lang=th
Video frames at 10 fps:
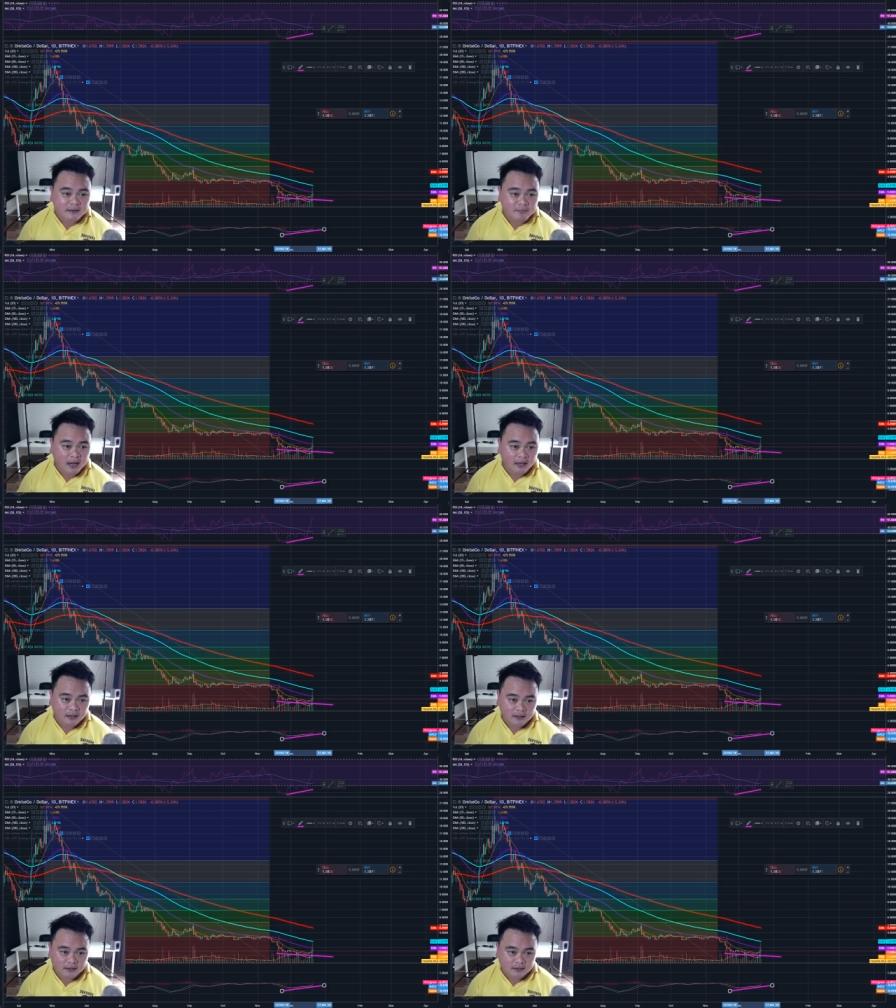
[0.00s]
กันไป
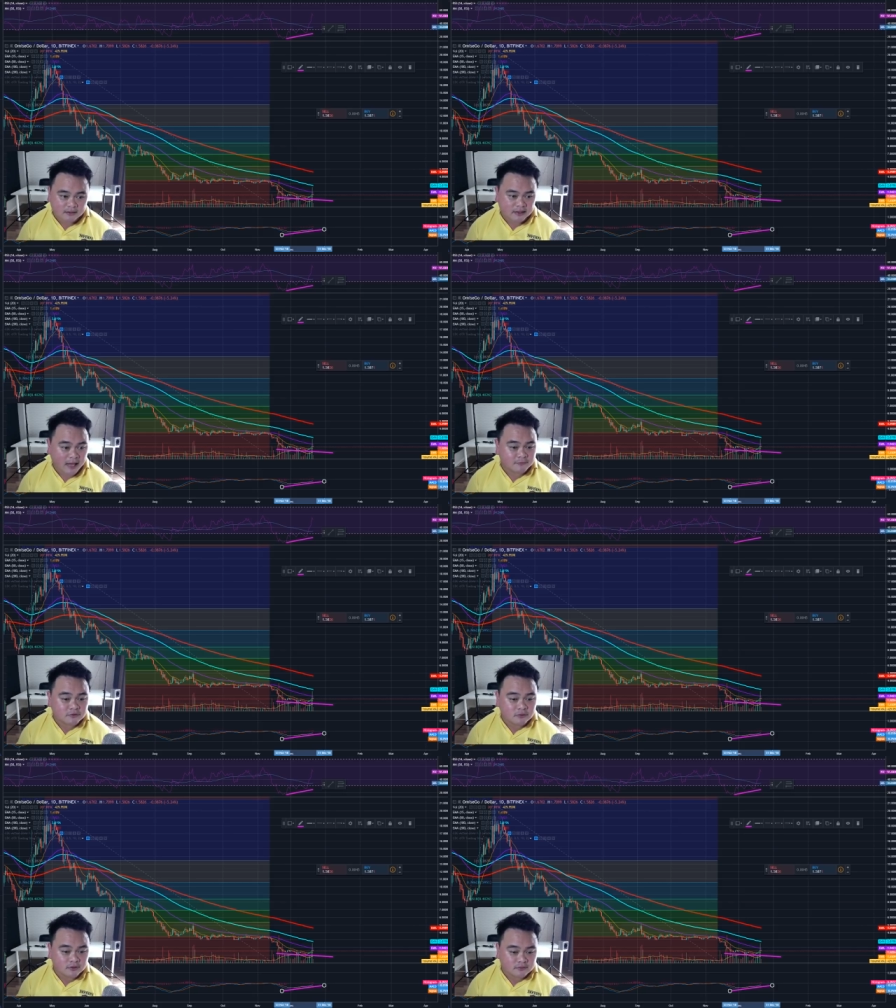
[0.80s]
ตาม
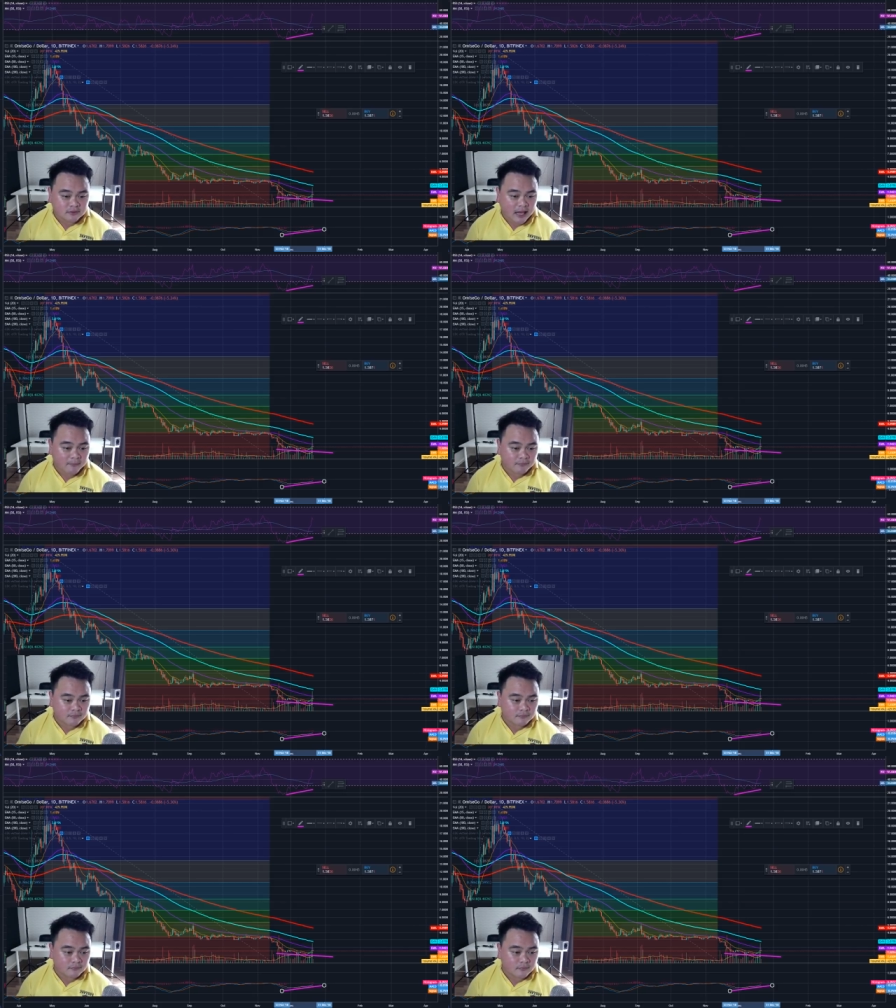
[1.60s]
ช่วงตาม
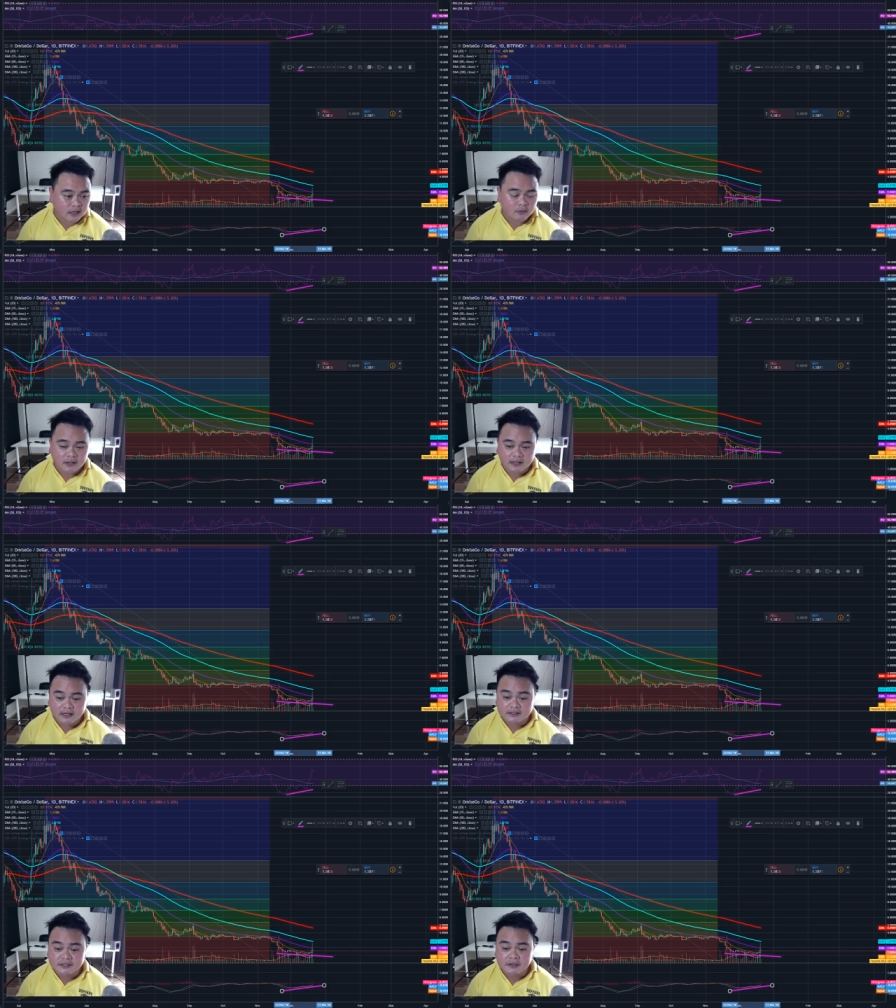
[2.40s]
เรียกว่าเทค
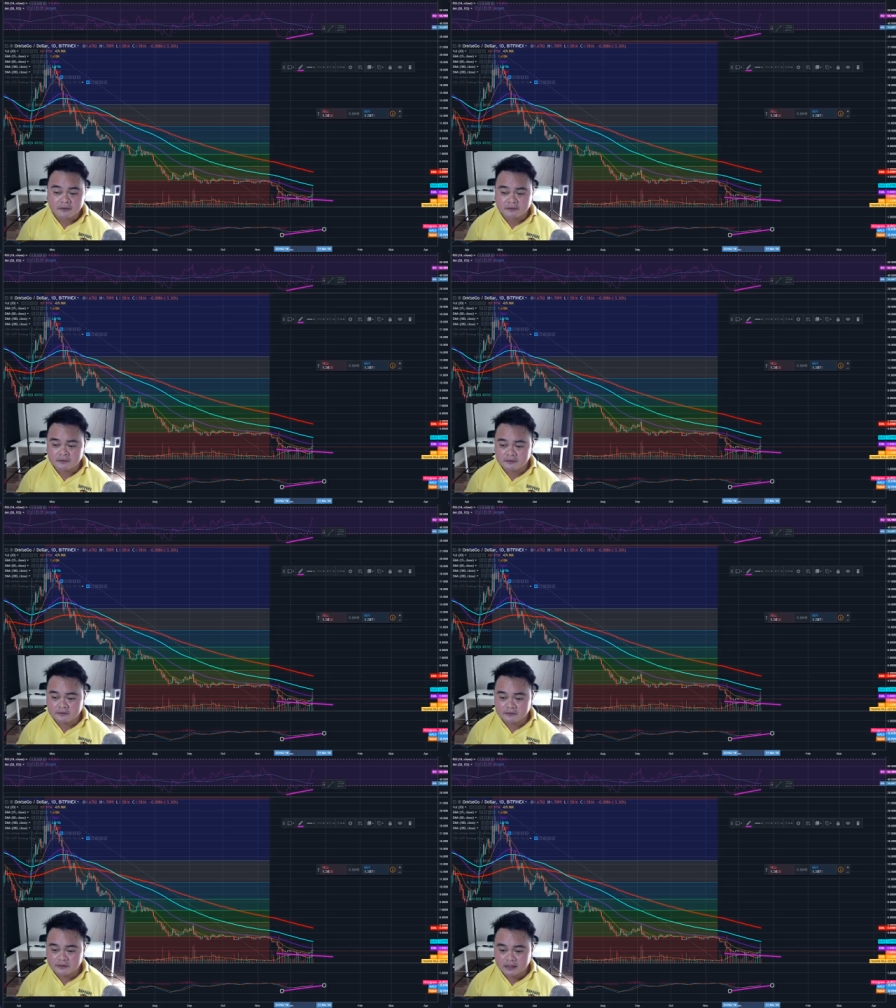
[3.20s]
นิคเชียล
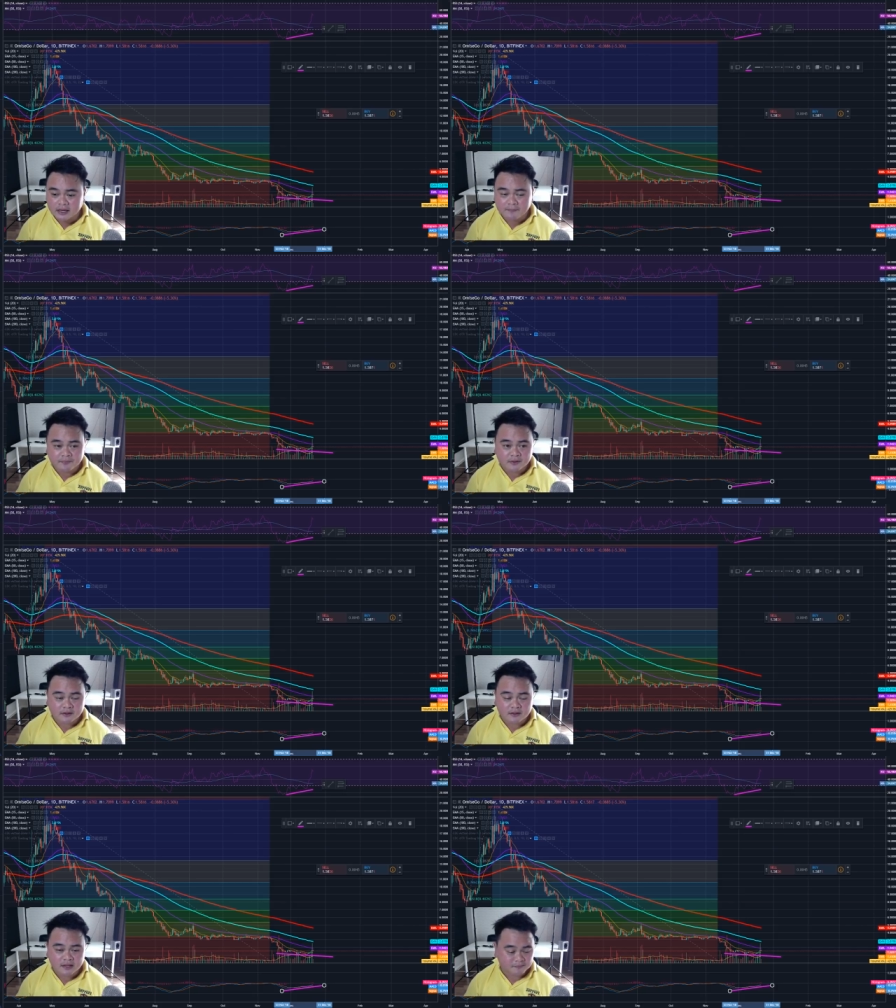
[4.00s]
นะครับ
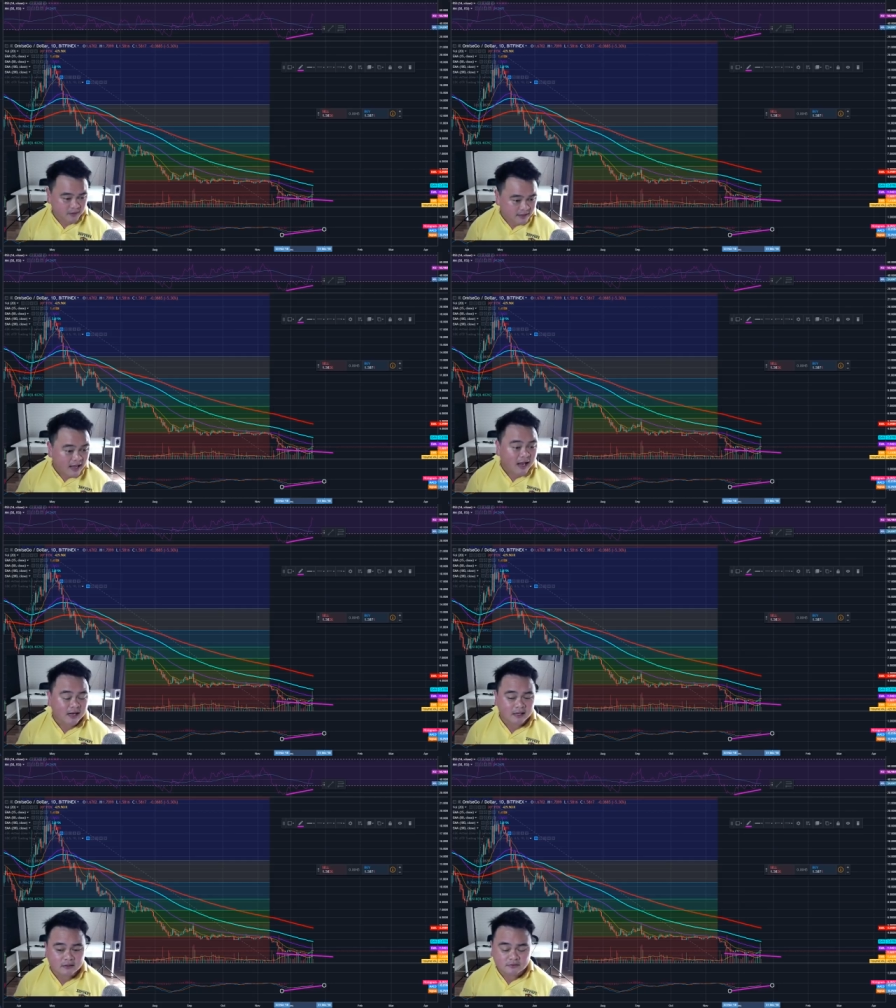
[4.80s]
เก็บกันได้
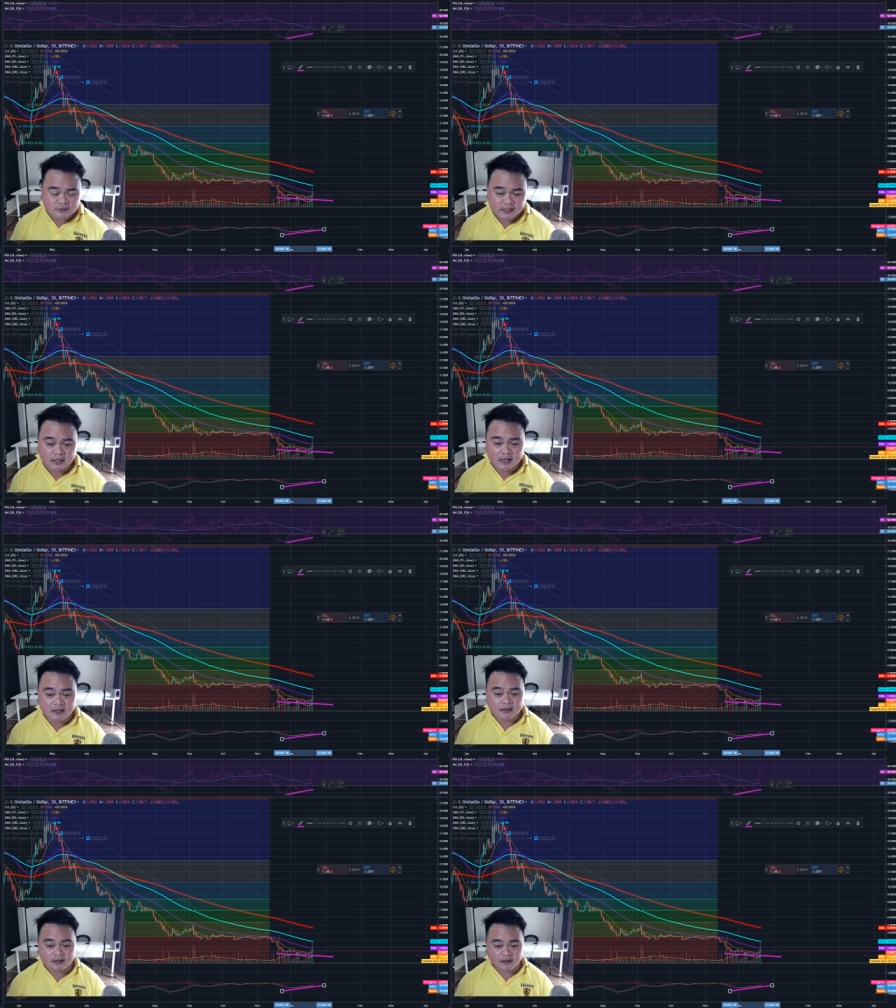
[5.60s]
นะช่วงนี้นะ
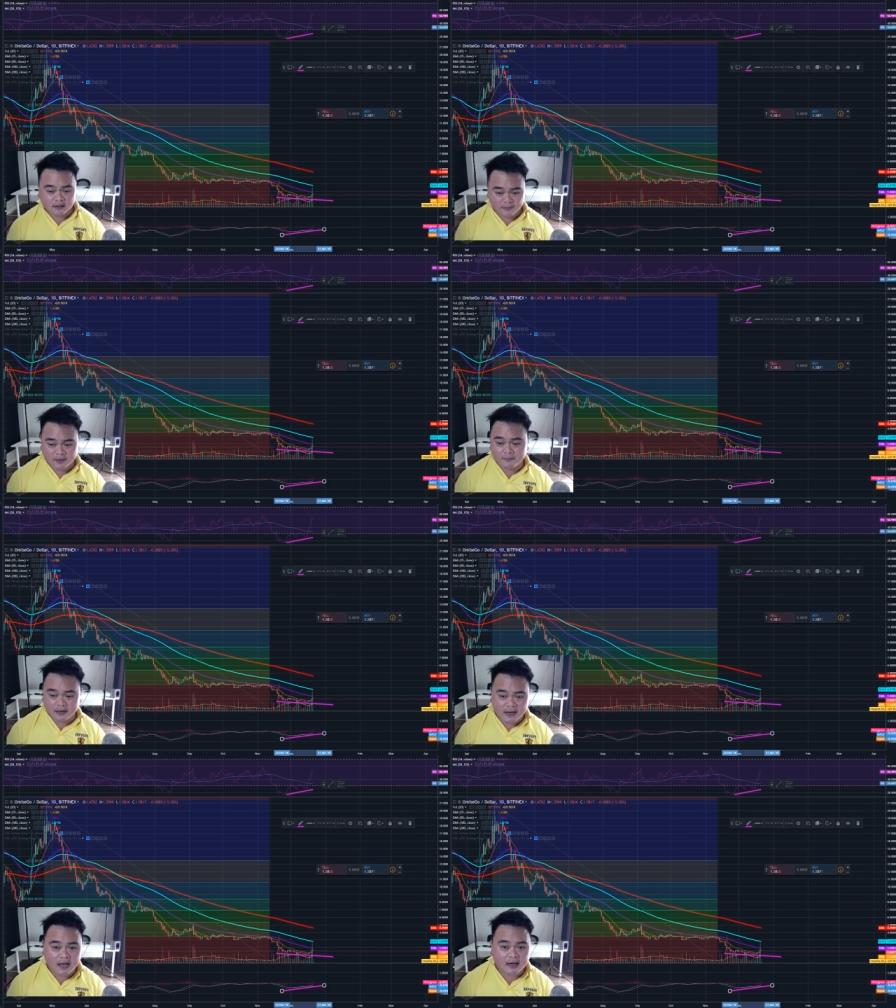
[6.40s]
เก็บกั
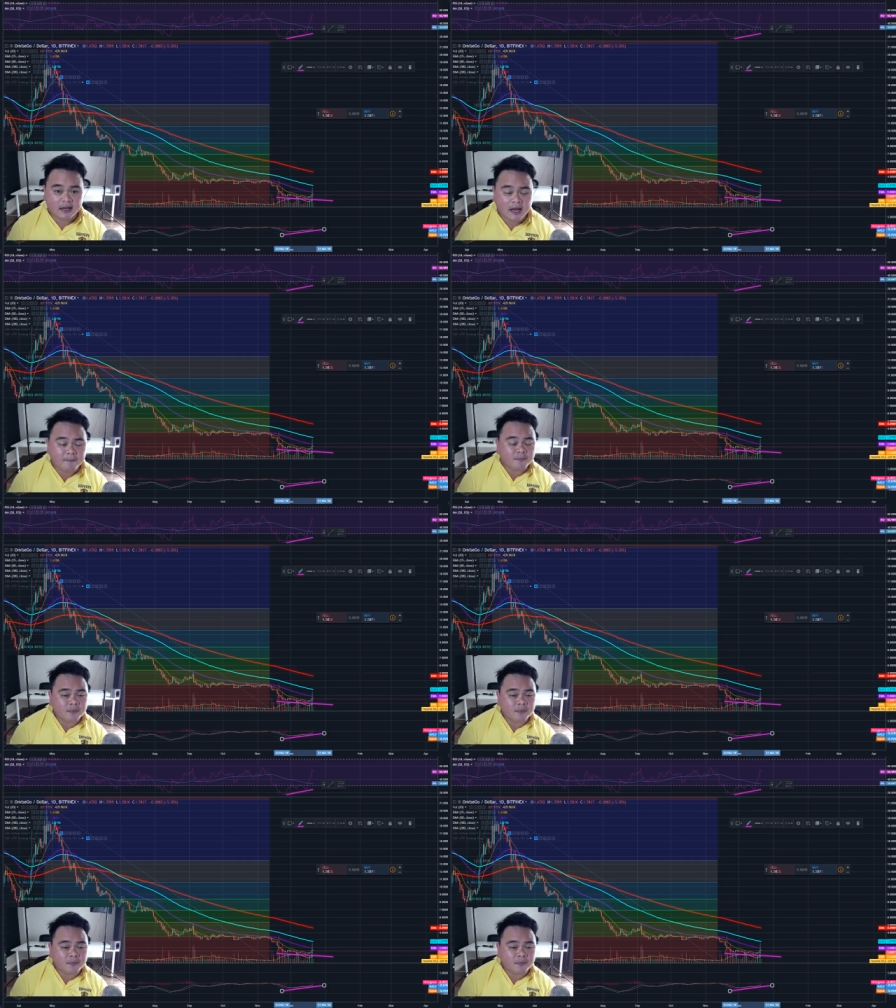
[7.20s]
นได้นะครับ